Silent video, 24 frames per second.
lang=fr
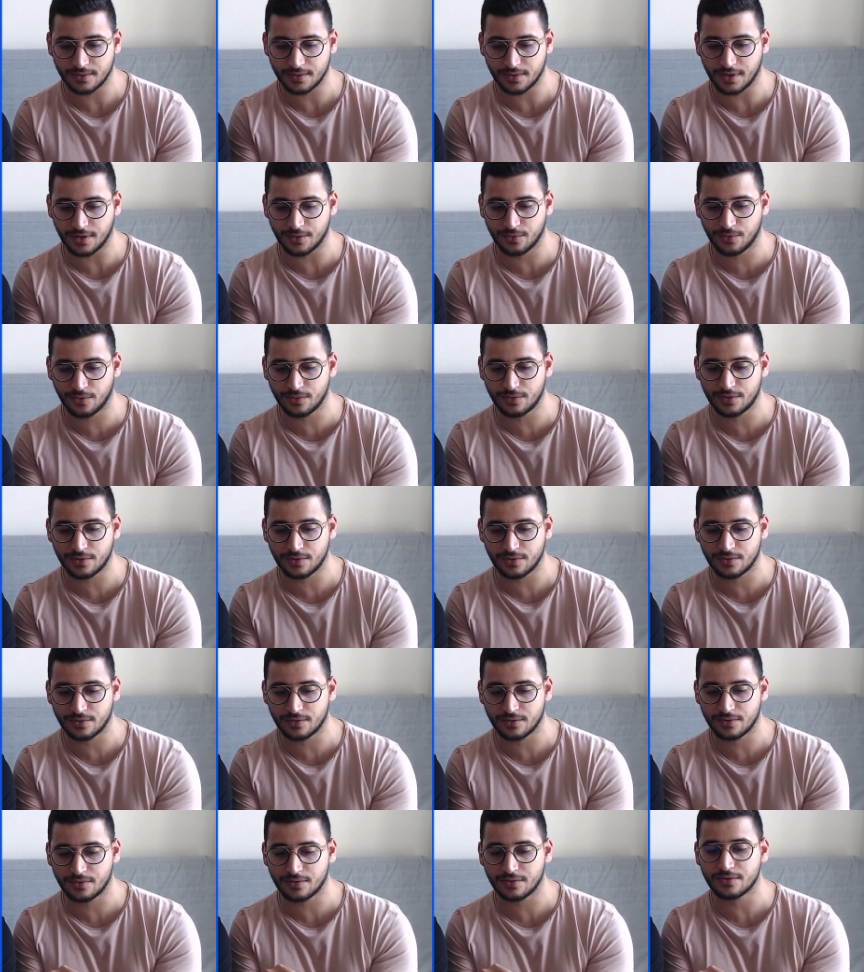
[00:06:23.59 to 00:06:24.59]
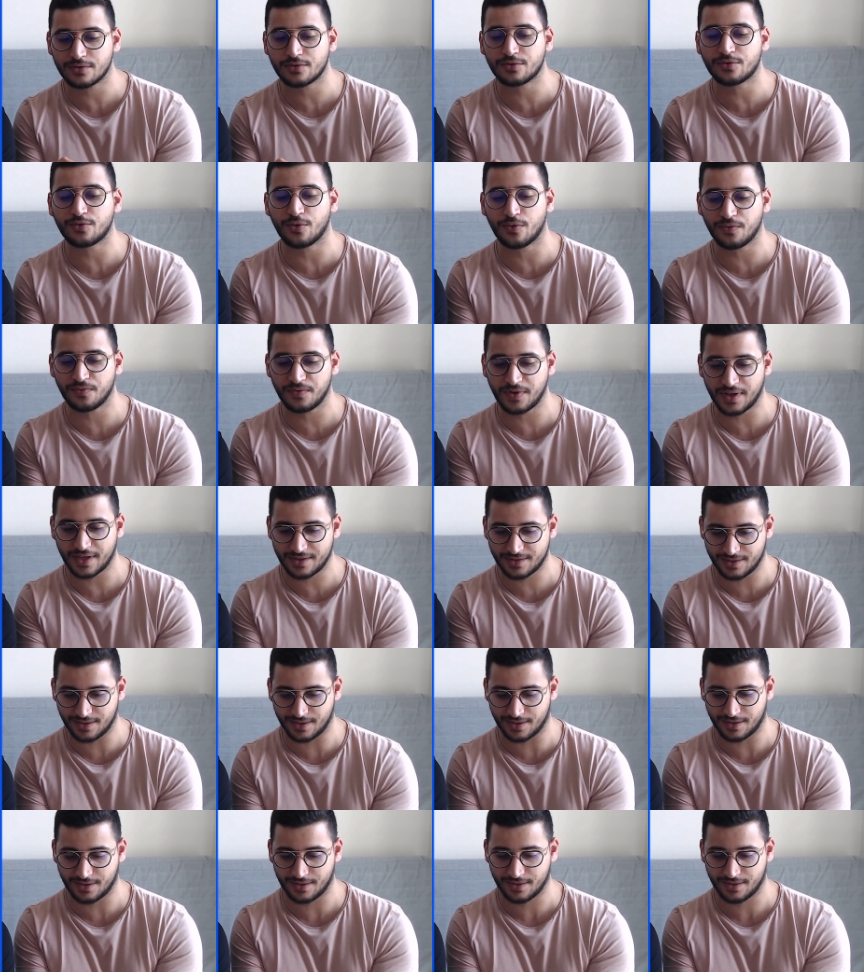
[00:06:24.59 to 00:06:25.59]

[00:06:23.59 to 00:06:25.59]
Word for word: et donc convertir. Convertir.